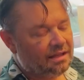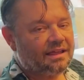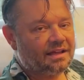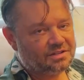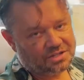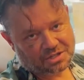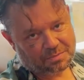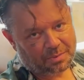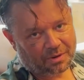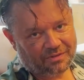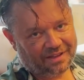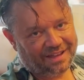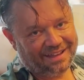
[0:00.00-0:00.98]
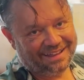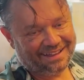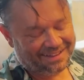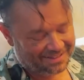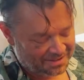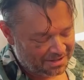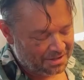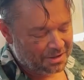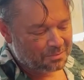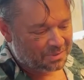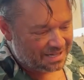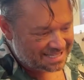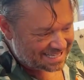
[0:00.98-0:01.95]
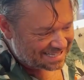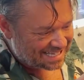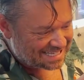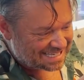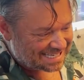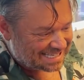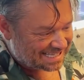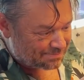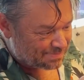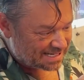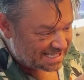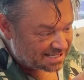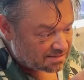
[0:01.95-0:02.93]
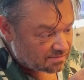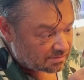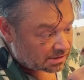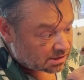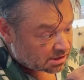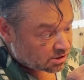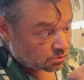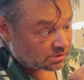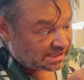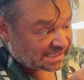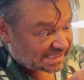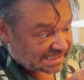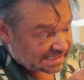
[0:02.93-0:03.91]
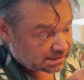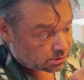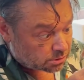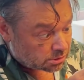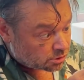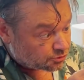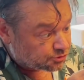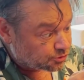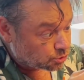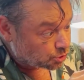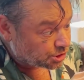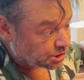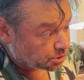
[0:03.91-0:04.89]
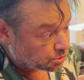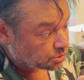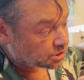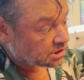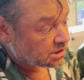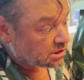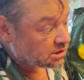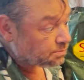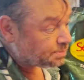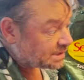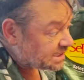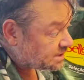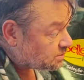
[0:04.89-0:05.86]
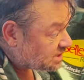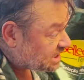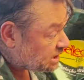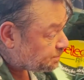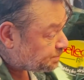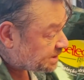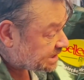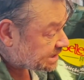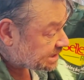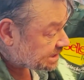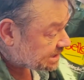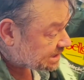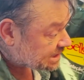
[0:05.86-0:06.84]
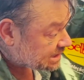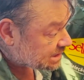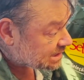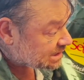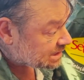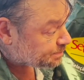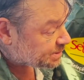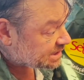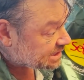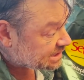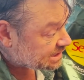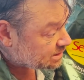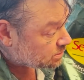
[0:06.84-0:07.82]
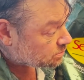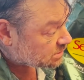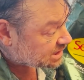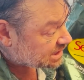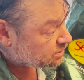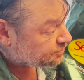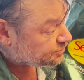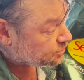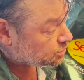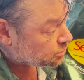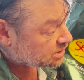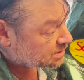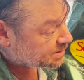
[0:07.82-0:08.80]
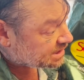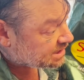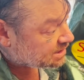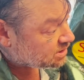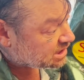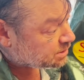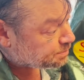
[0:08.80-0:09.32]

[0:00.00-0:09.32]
que a gente provê. Por isso que tá assim, você tá parecendo um, um raio fúgido do brasão da esperança. Você tá parecendo um raio fúgido do brasão da